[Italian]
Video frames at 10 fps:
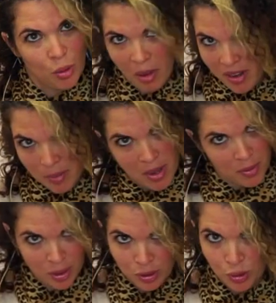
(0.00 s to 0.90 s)
mi avrebbe
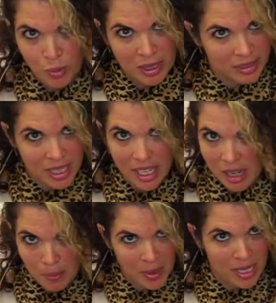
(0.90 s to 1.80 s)
fatto mantenere
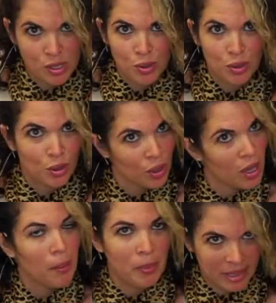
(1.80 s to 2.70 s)
il peso
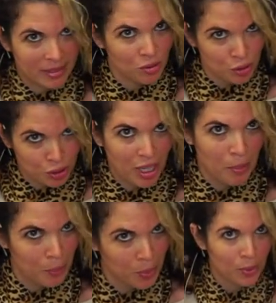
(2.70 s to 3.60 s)
per tanto tempo.